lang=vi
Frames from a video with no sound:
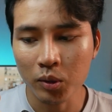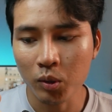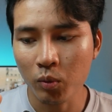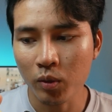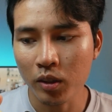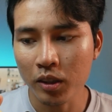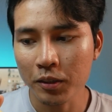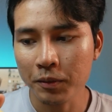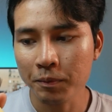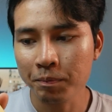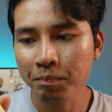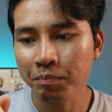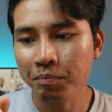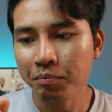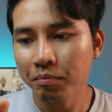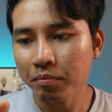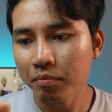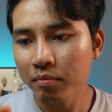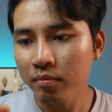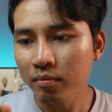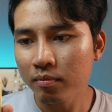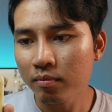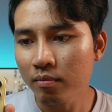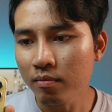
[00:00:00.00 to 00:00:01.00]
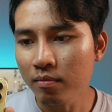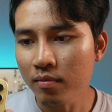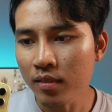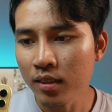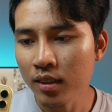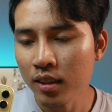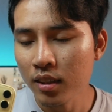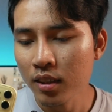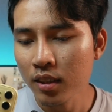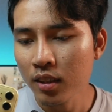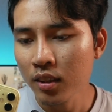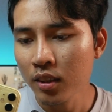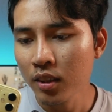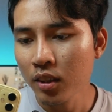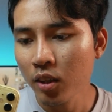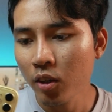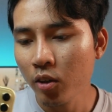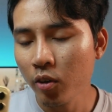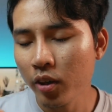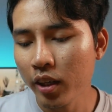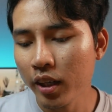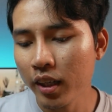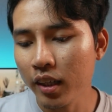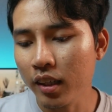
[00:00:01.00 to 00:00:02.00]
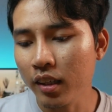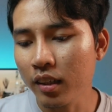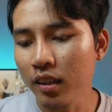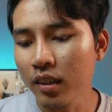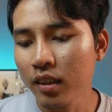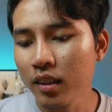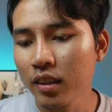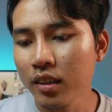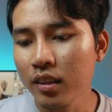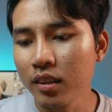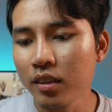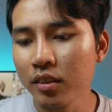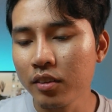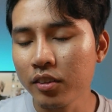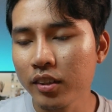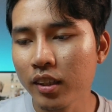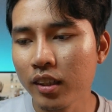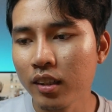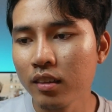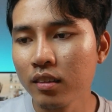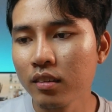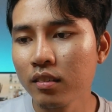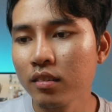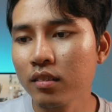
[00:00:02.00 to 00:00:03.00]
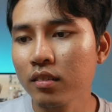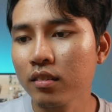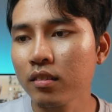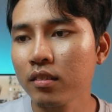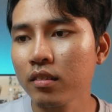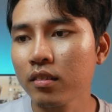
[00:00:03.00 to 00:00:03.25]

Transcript: tụ ấy. Ok chẳng